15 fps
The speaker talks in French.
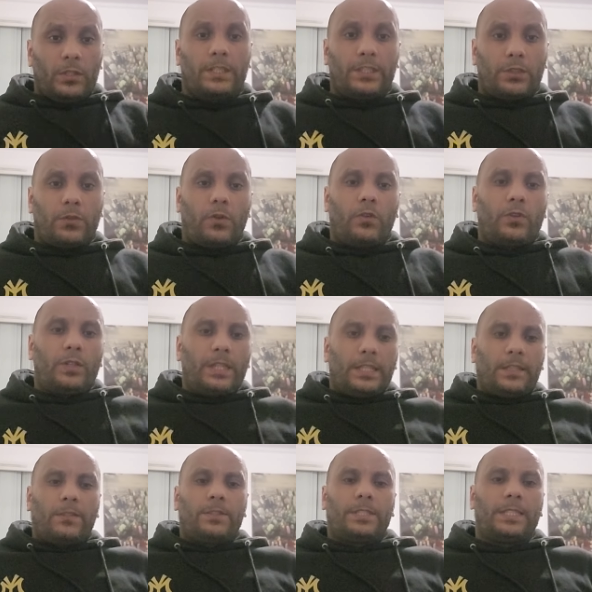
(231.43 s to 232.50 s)
qui se
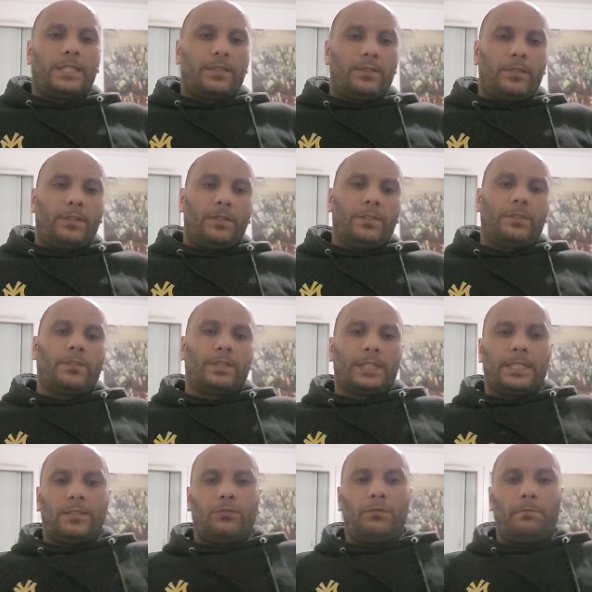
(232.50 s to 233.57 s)
reconnaissent dans cette, euh, dans
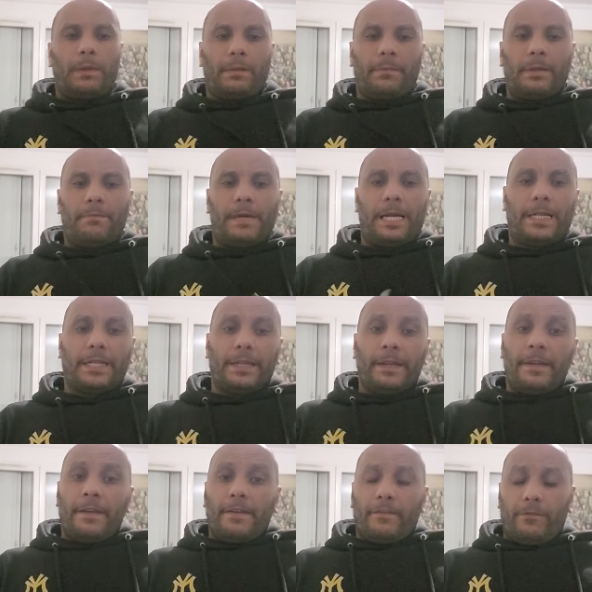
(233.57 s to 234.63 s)
cette super belle marque.
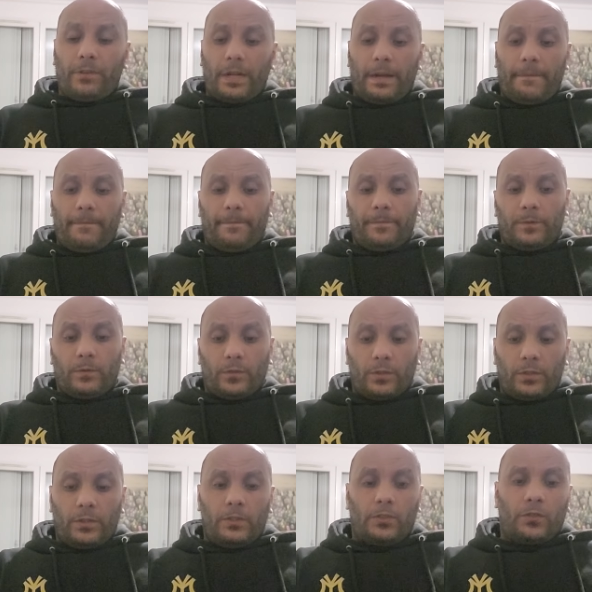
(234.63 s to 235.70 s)
Voilà.
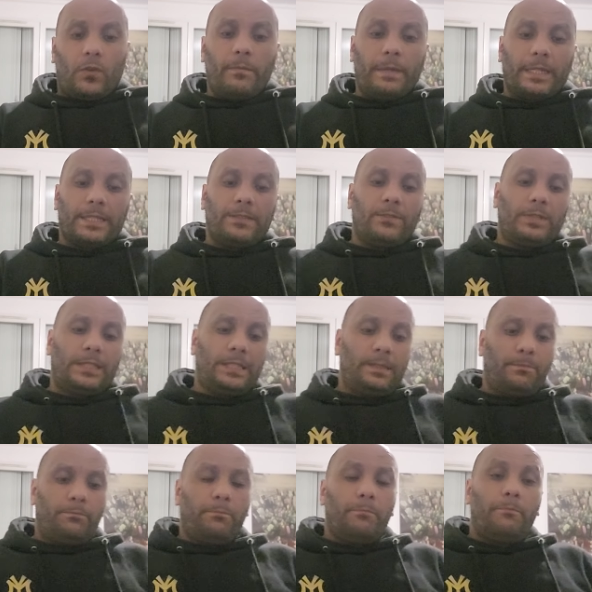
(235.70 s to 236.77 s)
Donc euh, je remercie
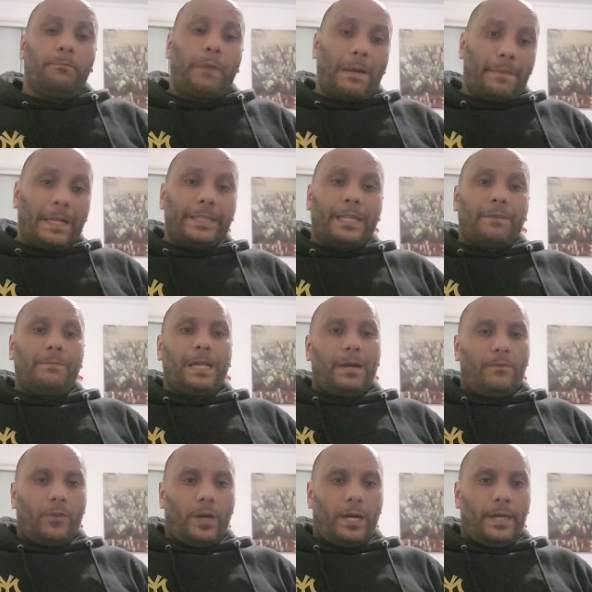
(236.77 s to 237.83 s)
aussi pas mal d'amis
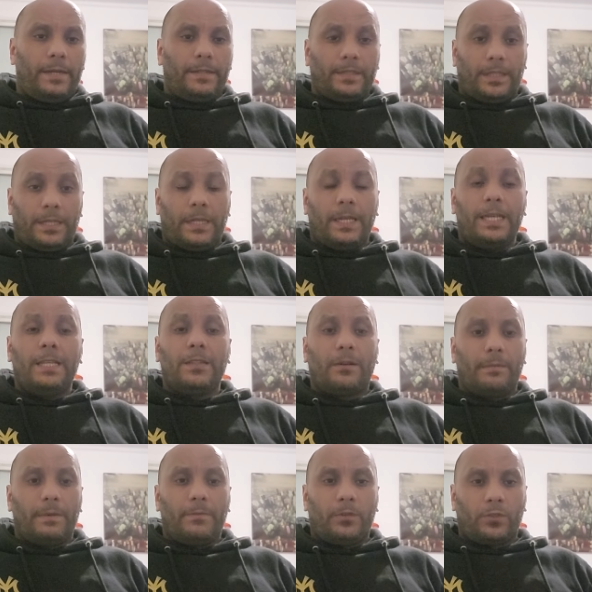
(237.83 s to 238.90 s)
à moi. Hein. Il y a
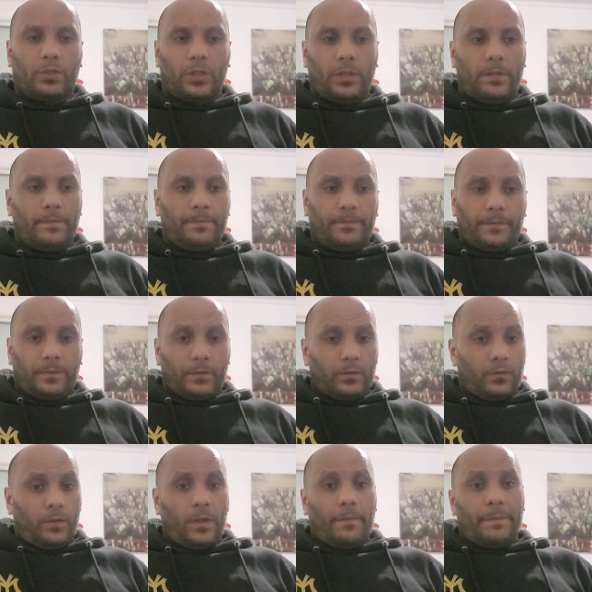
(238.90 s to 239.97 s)
énormément de gens.
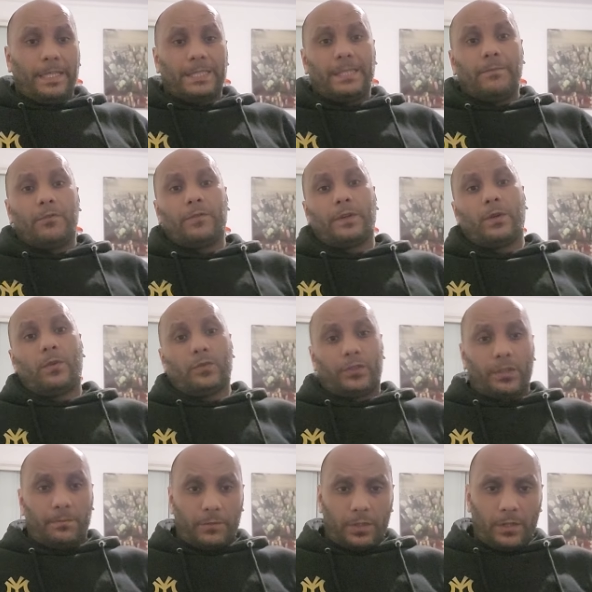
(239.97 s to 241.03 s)
Je veux remercier mon frère
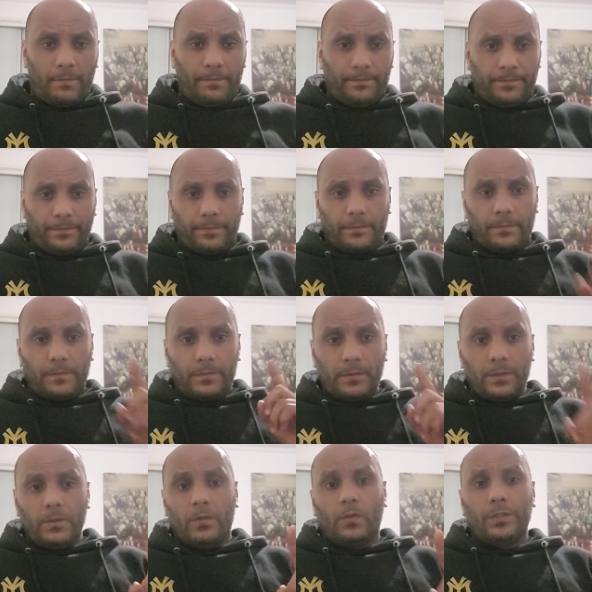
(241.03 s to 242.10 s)
Tom Tom.
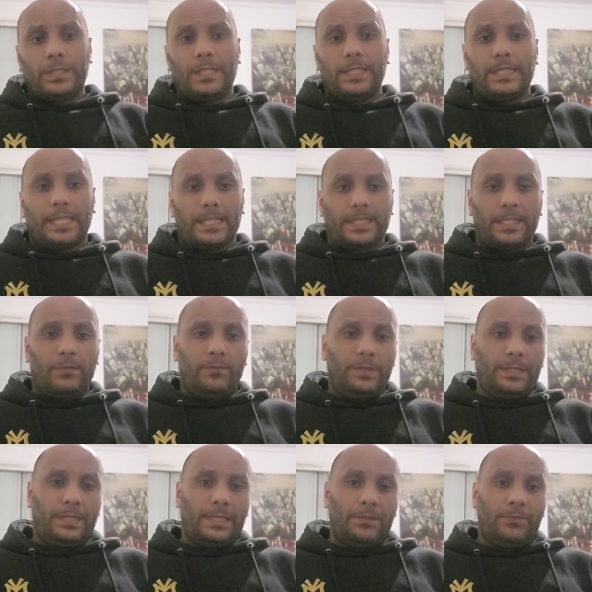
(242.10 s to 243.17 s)
Grosse dédicace à
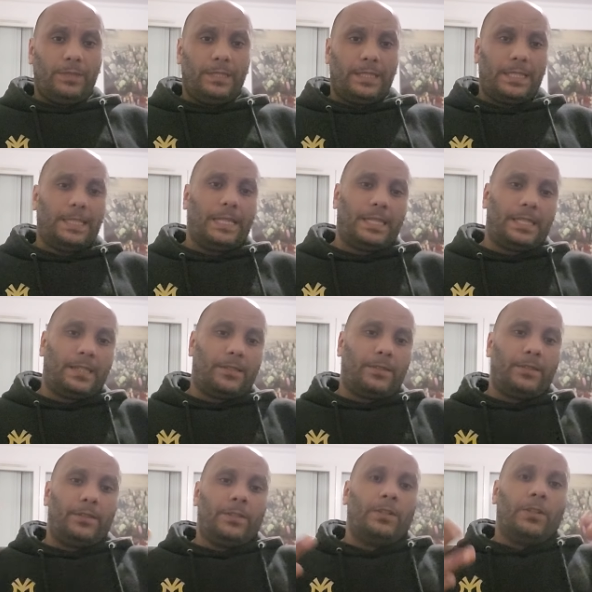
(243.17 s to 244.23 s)
lui. C'est lui qui est derrière
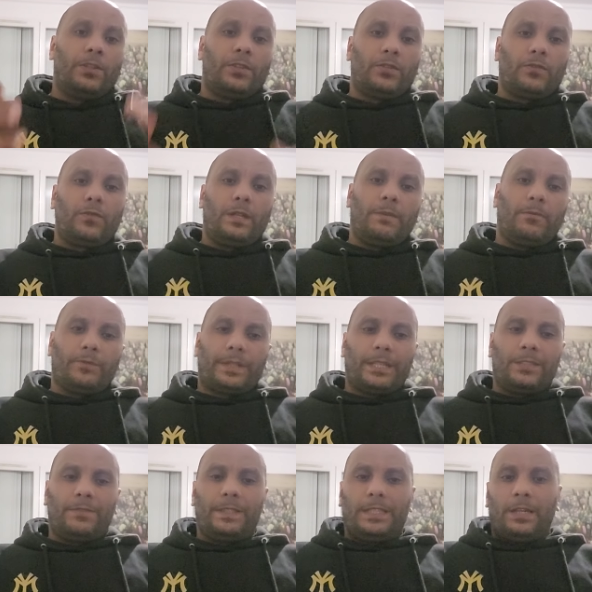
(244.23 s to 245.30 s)
euh, tous les
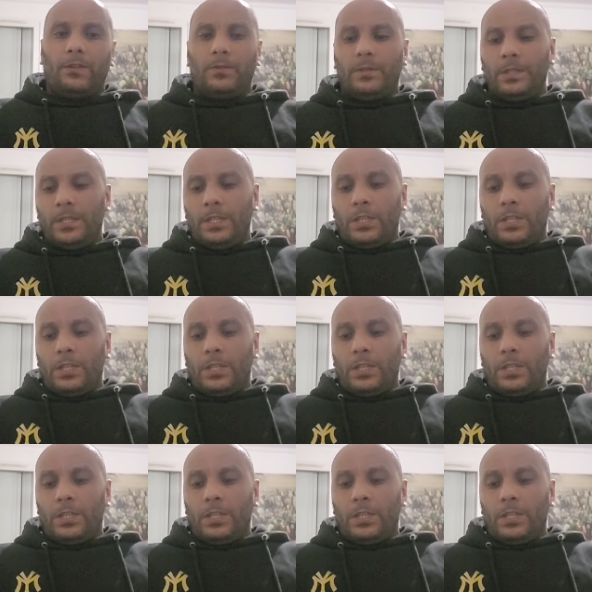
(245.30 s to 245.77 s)
montages vidéo.